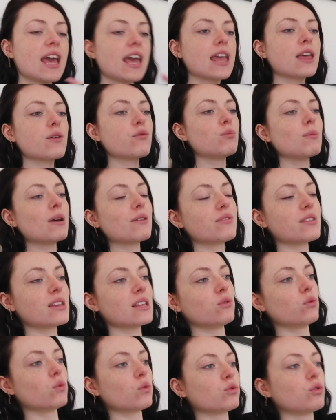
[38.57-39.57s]
et vous m'aviez
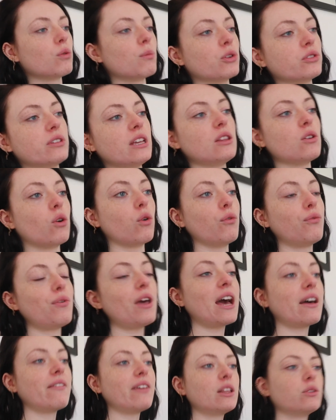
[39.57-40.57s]
donc demandé d'en
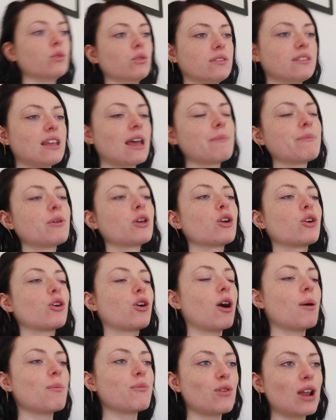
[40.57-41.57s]
refaire avec de thèmes
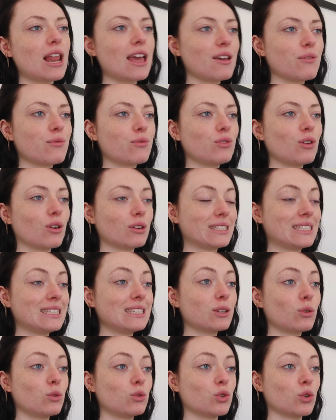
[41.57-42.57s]
comme vous l'avez vu dans le
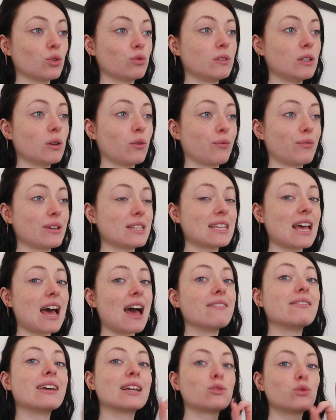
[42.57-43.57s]
titre aujourd'hui on fait ça
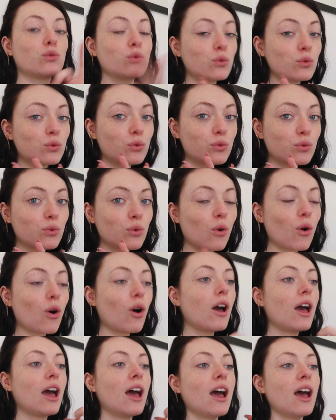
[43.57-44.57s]
avec Too Good To Go